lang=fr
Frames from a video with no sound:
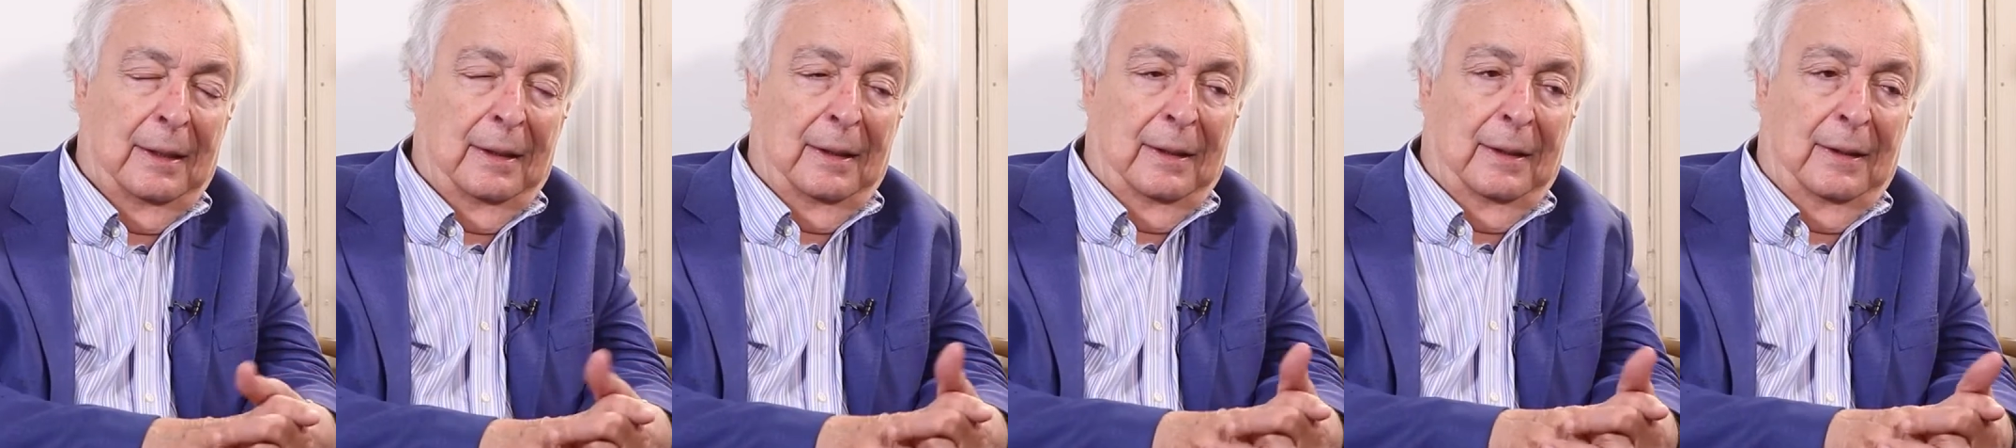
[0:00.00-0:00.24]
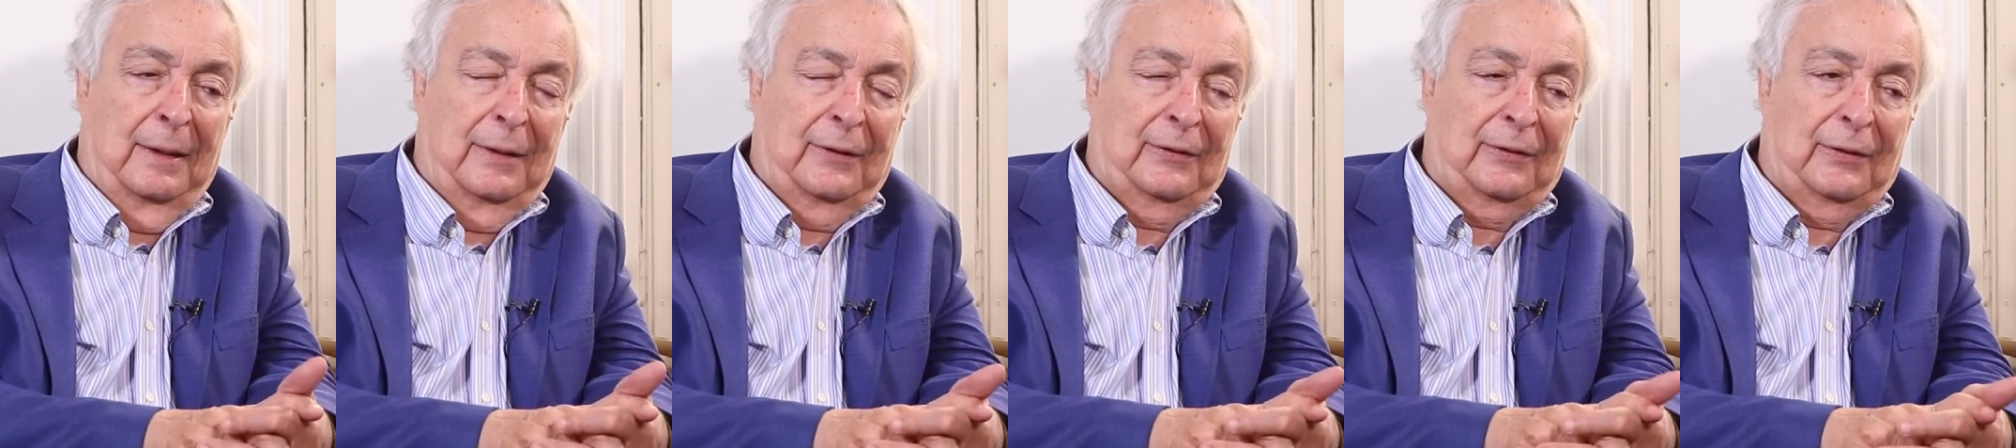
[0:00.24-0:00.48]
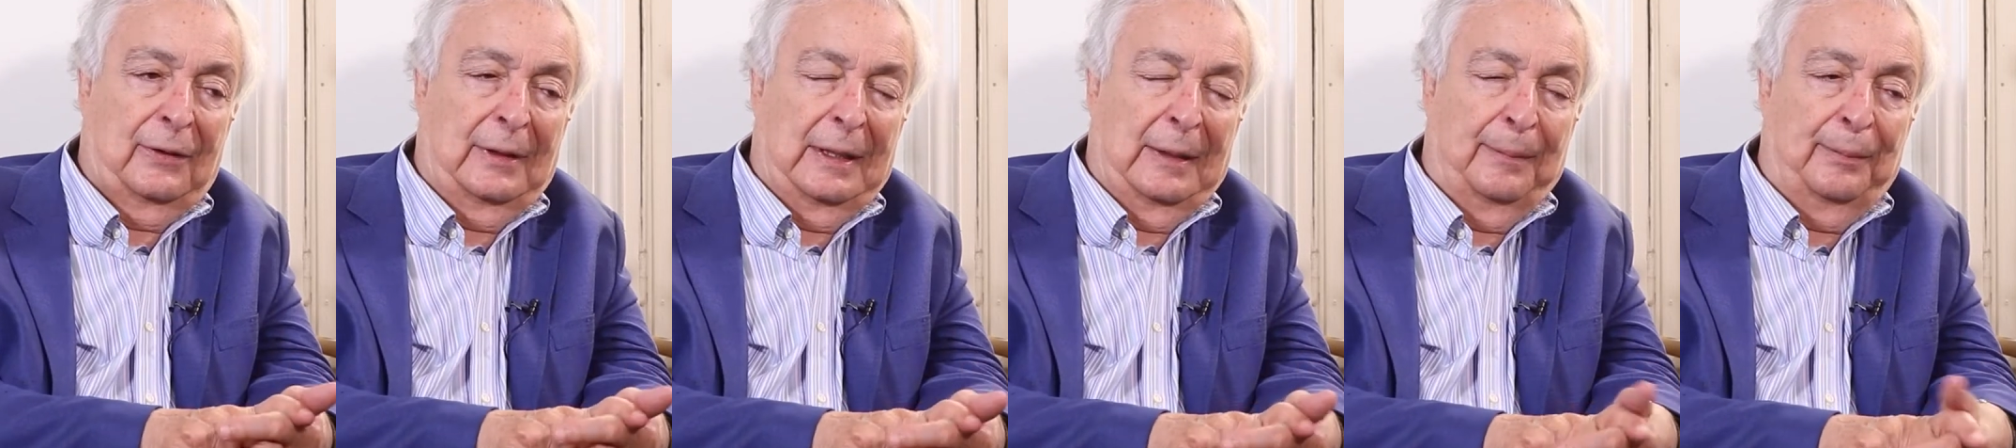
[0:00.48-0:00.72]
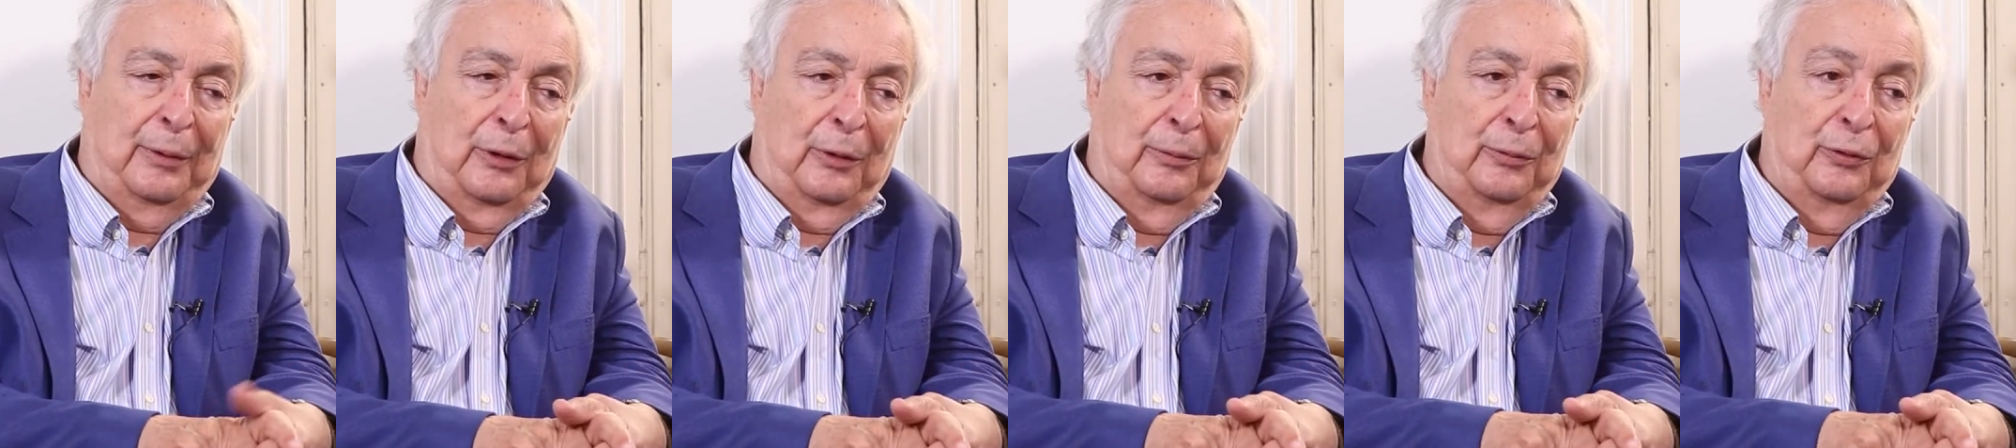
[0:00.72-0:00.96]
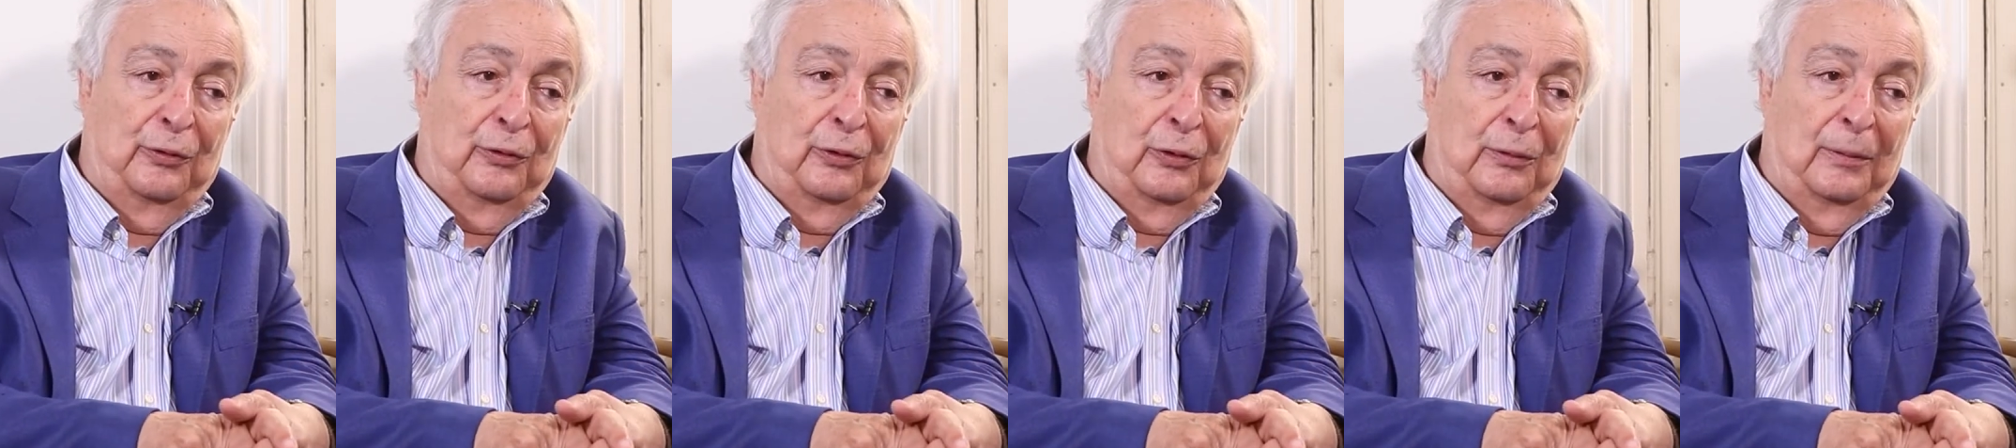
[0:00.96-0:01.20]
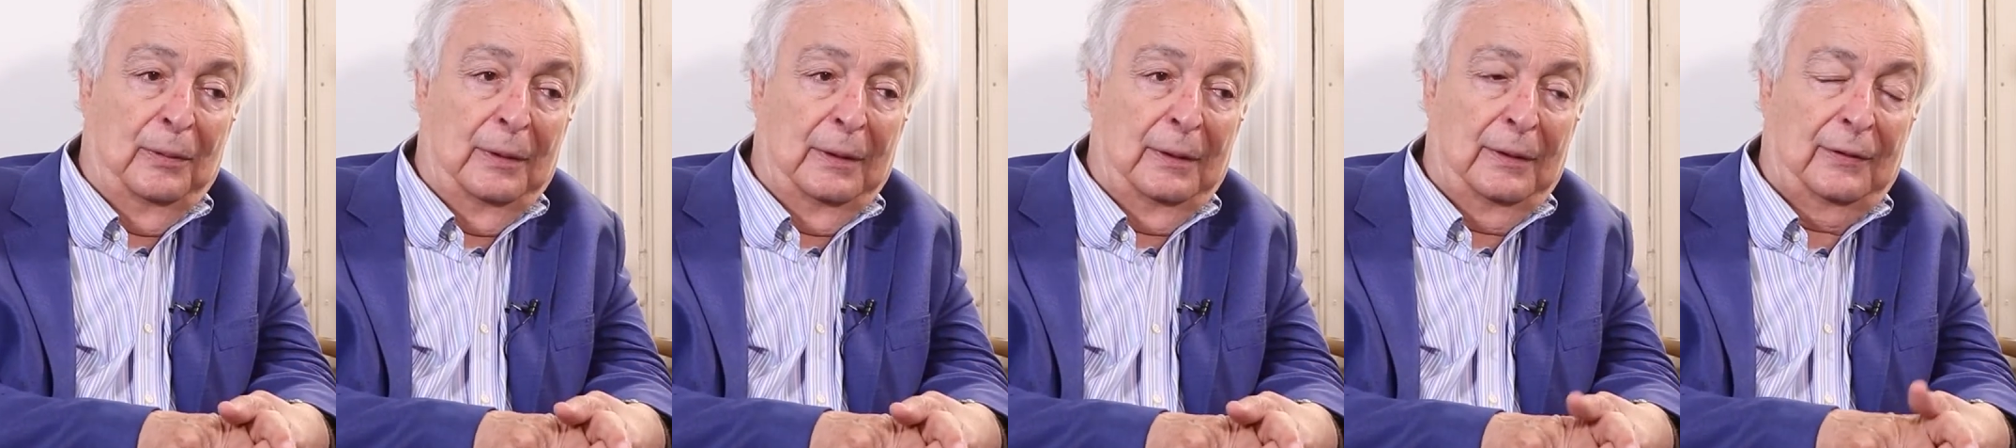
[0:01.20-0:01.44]
l'apport
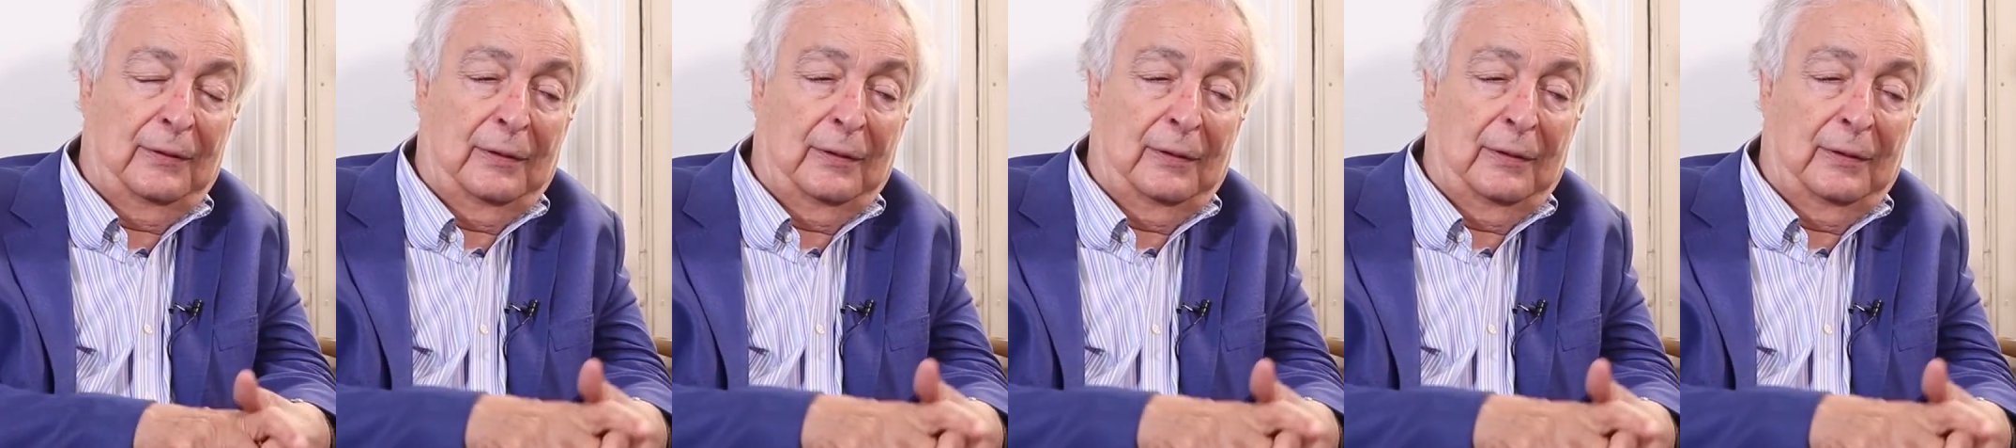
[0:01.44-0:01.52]
musulman,